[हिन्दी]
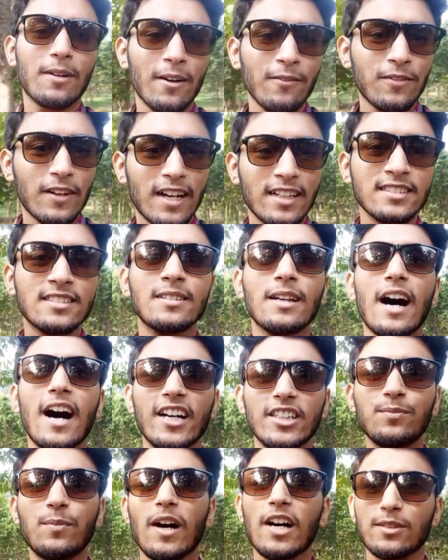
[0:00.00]
आपका फ्रेंड्स
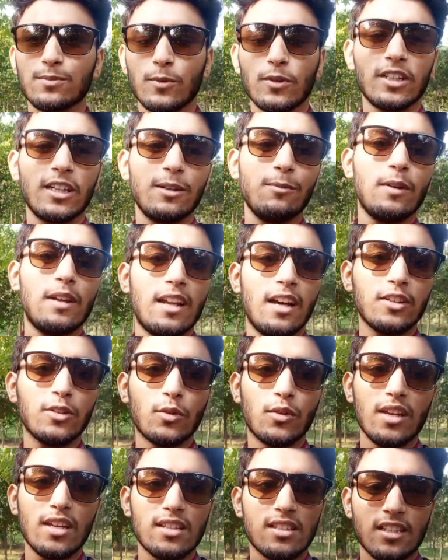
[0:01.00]
आज पासपोर्ट नहीं मिलना
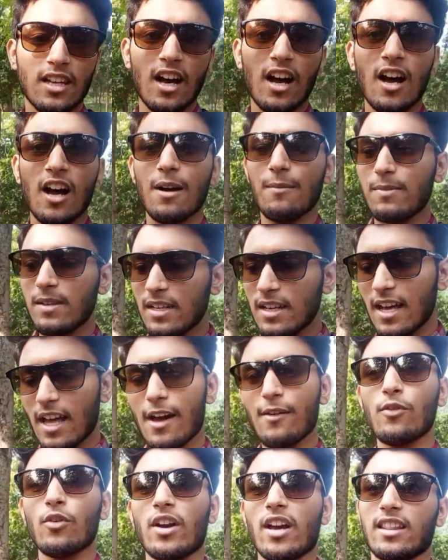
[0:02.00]
क्योंकि इसका अभी
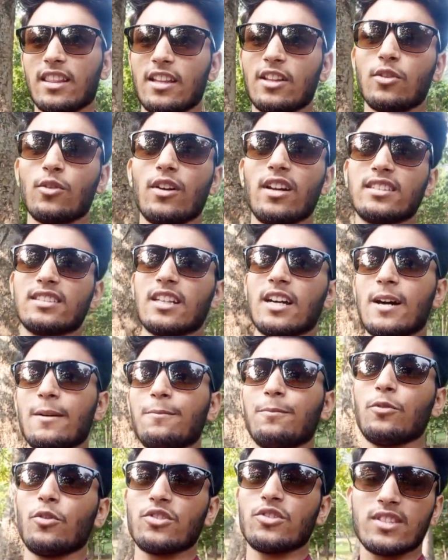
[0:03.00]
गया है वो कहते हैं थोड़ा सा
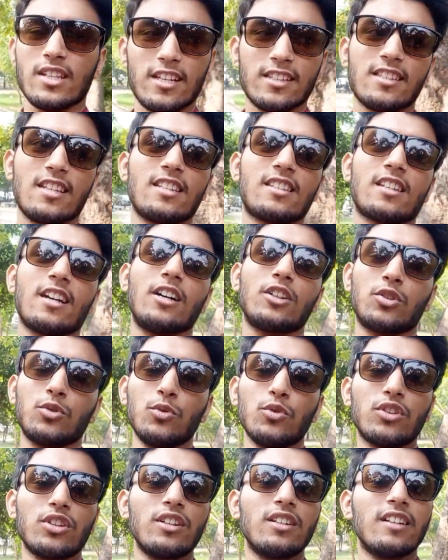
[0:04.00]
प्रोसेस है इसका
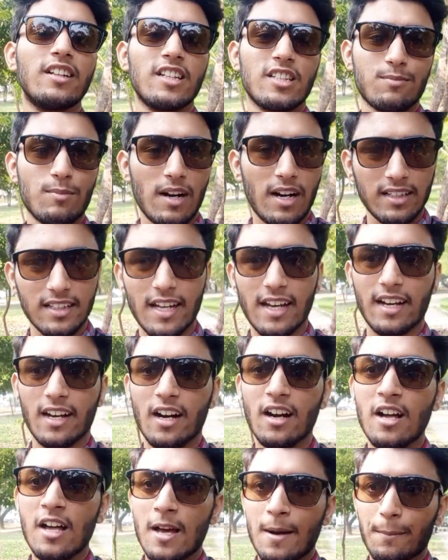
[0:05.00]
टू थ्री डेज़ बाद
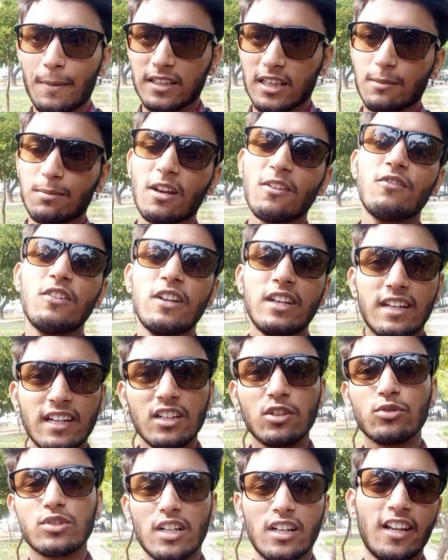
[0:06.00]
आएगा मतलब कि
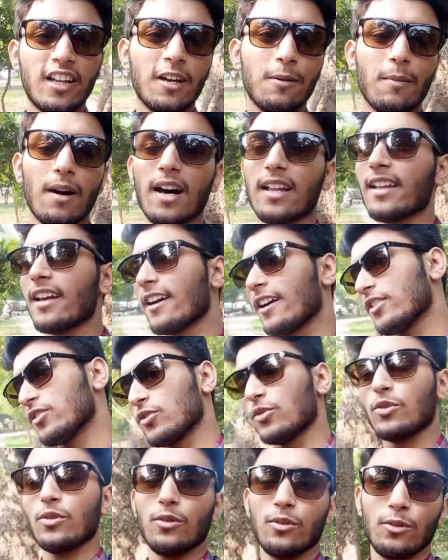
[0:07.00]
वीकेंड गुजरने के बाद आएगा
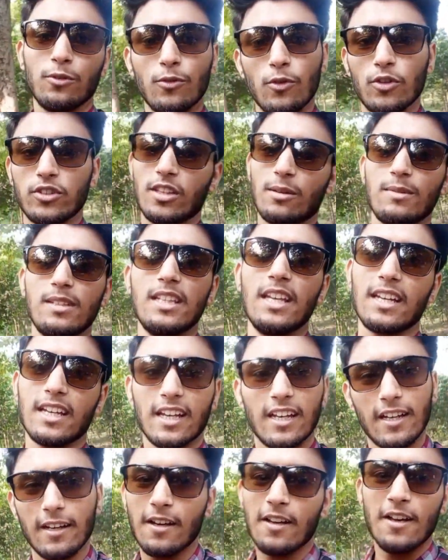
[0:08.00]
सो वो तभी
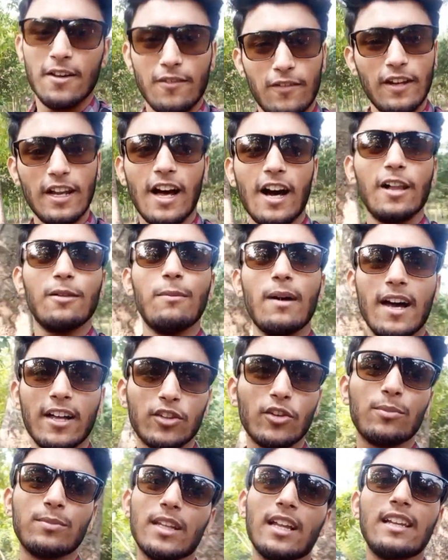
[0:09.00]
देखेंगे फिलहाल मैं
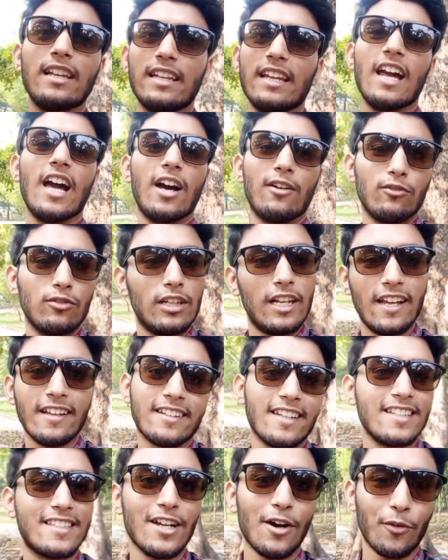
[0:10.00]
तो अपना लेने आया हूँ
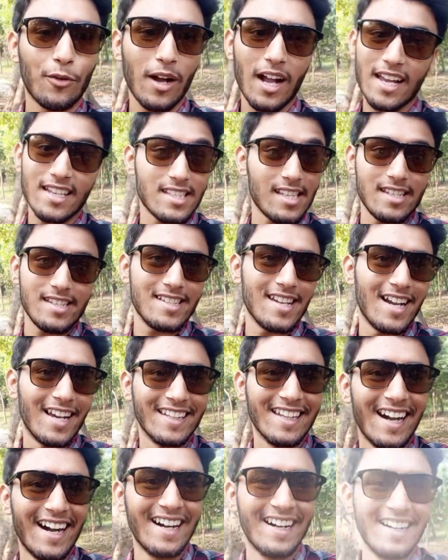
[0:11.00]
लेके ही जाऊँगा ऐसे ही नहीं
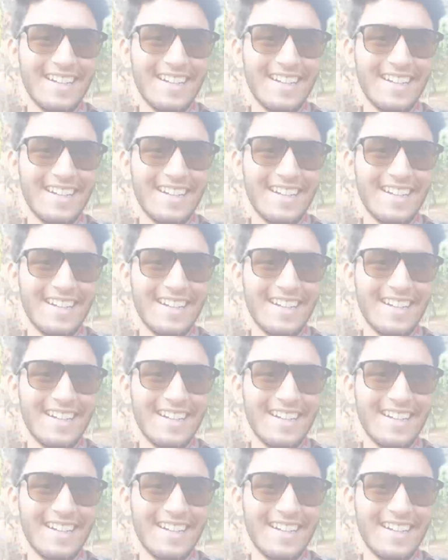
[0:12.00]
जाना